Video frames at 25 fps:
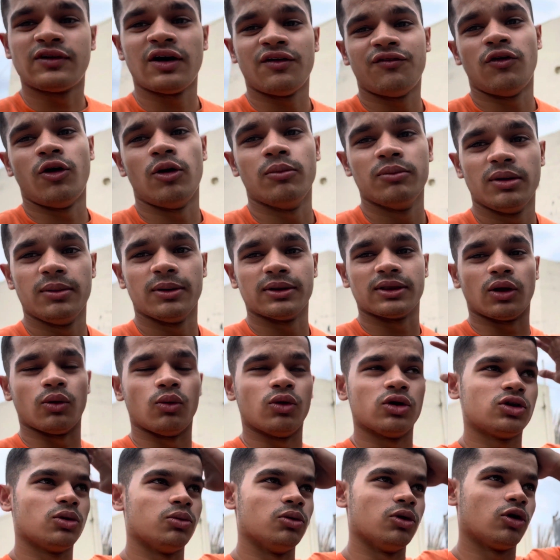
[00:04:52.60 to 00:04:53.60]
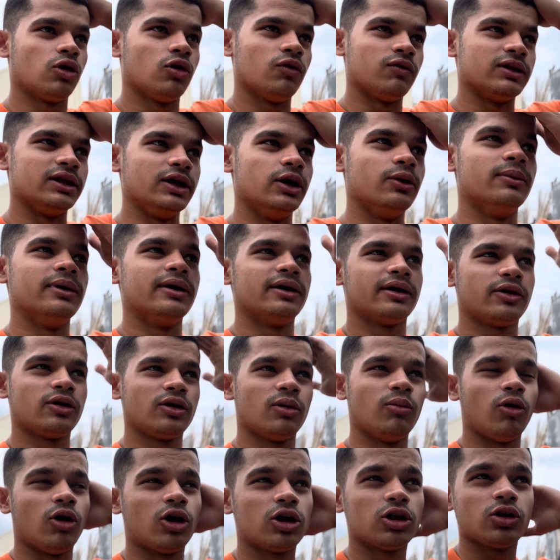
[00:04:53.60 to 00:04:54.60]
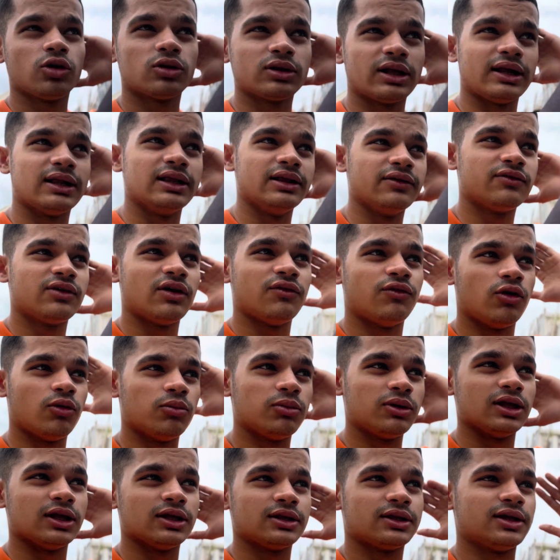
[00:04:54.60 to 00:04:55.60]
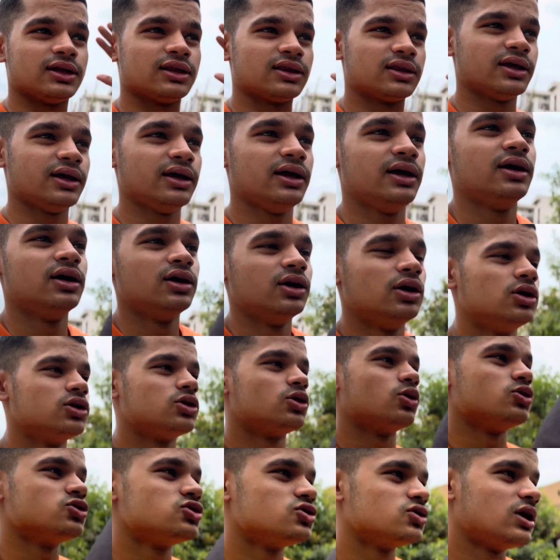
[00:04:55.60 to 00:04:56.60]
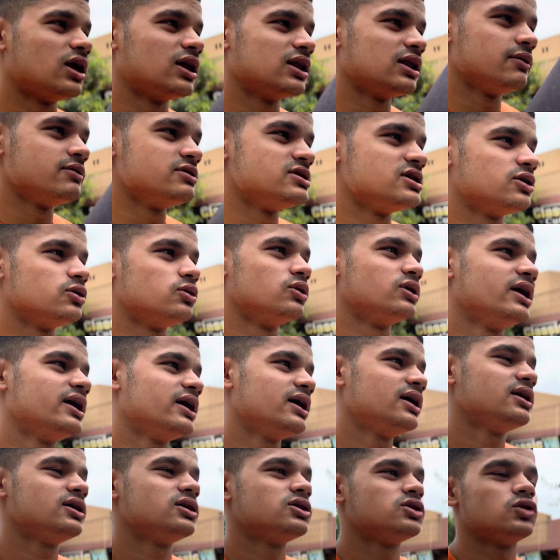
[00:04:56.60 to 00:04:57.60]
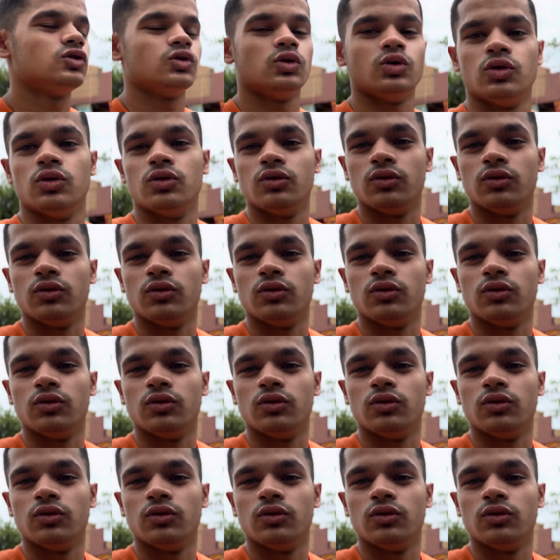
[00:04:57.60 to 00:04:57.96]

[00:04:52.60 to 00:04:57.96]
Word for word: का फॉर्म भी बताऊँगा तुम लोगों को वीडियो में कि बहुत लोग डेडलिफ्ट का फॉर्म गलत करते हैं तो सुधारना भी ज़रूरी है तो